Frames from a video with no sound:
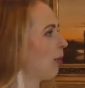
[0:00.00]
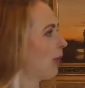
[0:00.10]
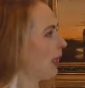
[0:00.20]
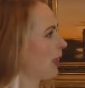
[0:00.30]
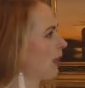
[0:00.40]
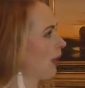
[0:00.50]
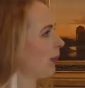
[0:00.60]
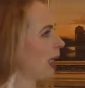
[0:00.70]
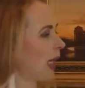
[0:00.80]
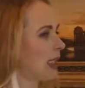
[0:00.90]
Перед вами
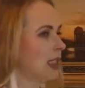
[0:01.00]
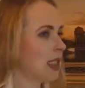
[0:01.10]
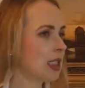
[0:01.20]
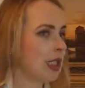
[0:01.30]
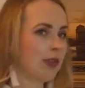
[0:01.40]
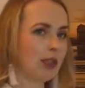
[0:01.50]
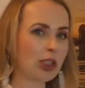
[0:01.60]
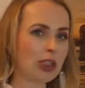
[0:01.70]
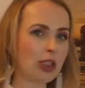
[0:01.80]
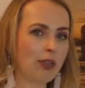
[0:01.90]
один из главных
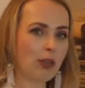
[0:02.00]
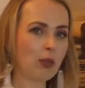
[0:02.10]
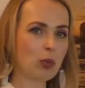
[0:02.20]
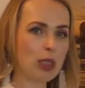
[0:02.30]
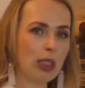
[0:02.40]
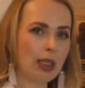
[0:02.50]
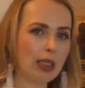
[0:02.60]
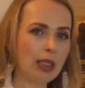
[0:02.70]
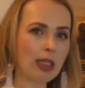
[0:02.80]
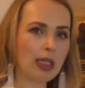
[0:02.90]
шедевров музея –
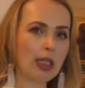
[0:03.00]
